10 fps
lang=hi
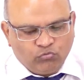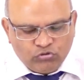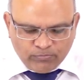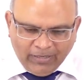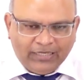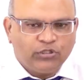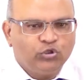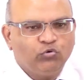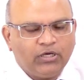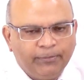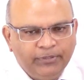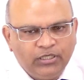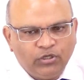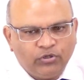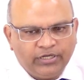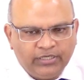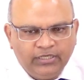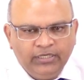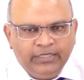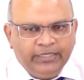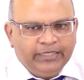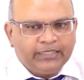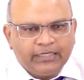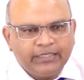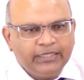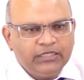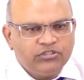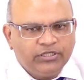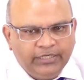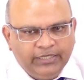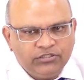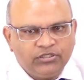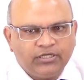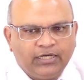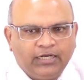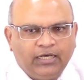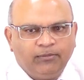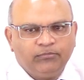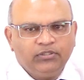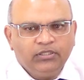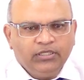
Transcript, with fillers: कुछ भारतीयों का भी है और एक अंग्रेज हैं जिनका नाम